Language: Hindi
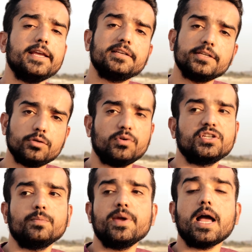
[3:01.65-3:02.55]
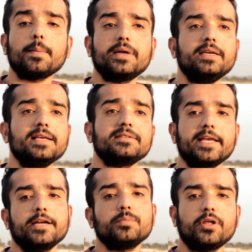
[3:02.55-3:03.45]
एक सिचुएशन में आपके लिए
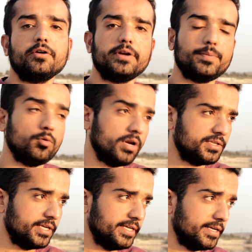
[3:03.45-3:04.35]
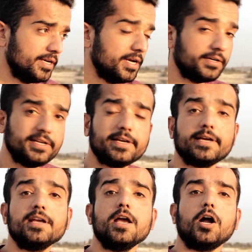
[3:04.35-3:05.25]
सेकंड प्रायोरिटी पे होना चाहिए ठीक
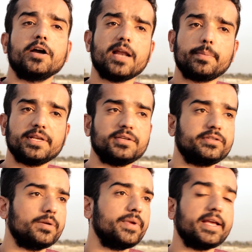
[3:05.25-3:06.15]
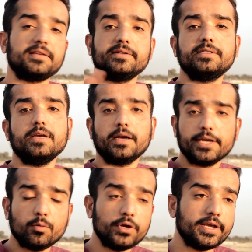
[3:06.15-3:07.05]
है अगर आपके सिस्टम में एक एस
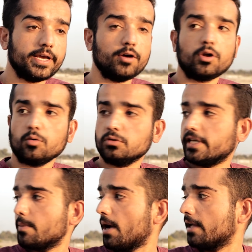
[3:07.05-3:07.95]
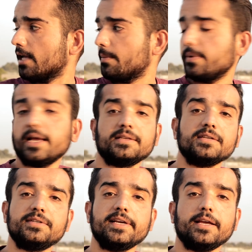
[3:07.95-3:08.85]
लगी हुई है और उसके बाद आप एस
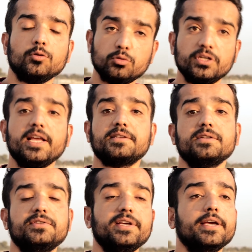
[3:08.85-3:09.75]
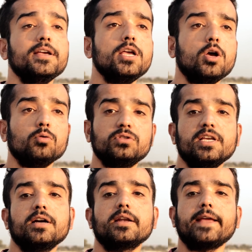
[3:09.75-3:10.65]
दूसरी एस है
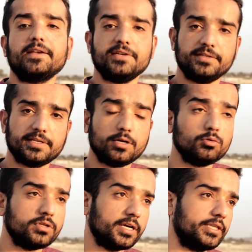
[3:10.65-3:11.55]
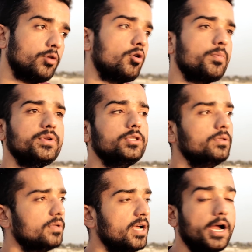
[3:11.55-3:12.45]
उससे अगर कैशिंग जैसा कुछ करते हो और अपनी
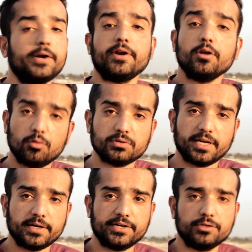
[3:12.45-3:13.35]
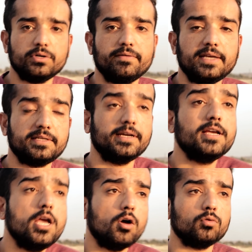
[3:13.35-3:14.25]
हार्ड ड्राइव को सेकेंडरी जो डिवाइस है
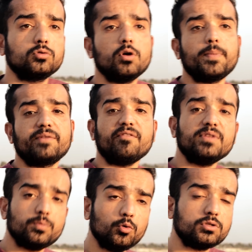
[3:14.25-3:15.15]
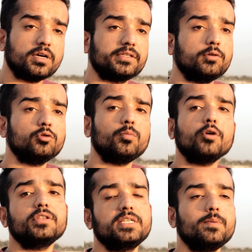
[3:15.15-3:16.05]
उसका परफॉर्मेंस बूस्ट करते हो तो
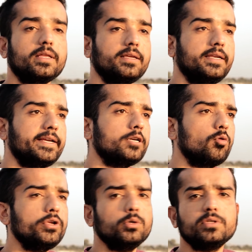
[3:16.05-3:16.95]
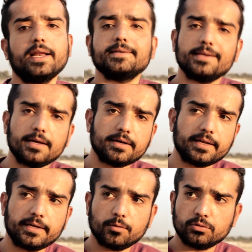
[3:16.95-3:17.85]
बहुत अच्छी बात है लेकिन कोई यूज़र ऐसा ना
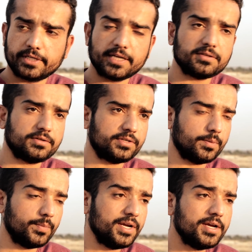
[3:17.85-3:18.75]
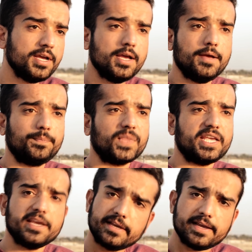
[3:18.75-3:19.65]
करे कि उसके सिस्टम में
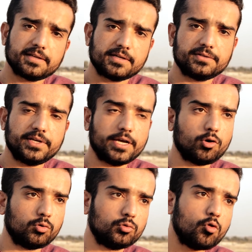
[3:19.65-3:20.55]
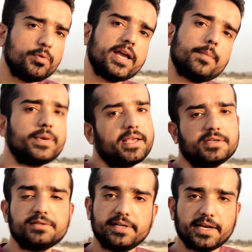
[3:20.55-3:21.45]
एक ही एस है और उसको भी आपने
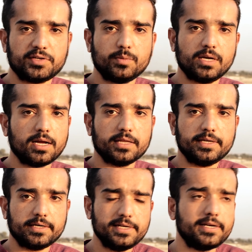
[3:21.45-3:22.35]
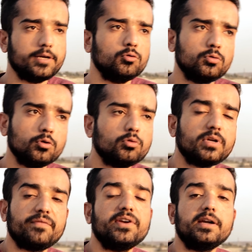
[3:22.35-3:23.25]
एस कैशिंग में लगा दिया ठीक है उसको तो
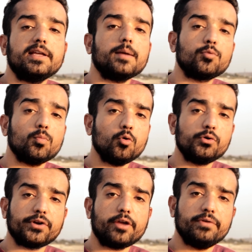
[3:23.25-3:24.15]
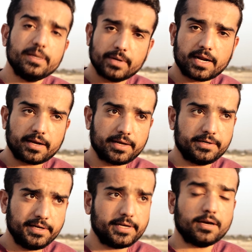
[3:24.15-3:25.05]
डेफिनेटली आपको बूट ड्राइव ही बनाना है
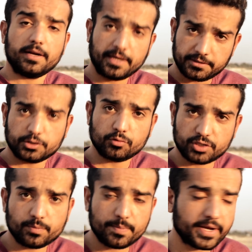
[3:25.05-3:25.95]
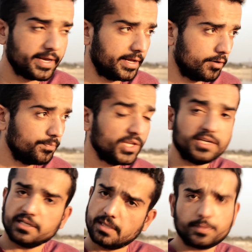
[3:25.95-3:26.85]
ठीक है हर एक सिचुएशन में मैं कह रहा हूँ
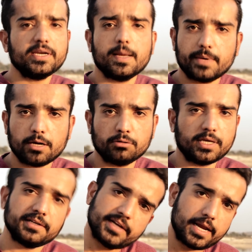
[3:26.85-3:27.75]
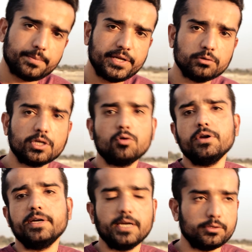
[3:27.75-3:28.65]
ये सब के लिए अप्लाई होता है चाहे एम यूज़र हो
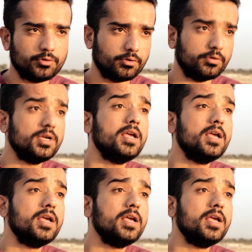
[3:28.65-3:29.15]
इंटेल यूज़र हो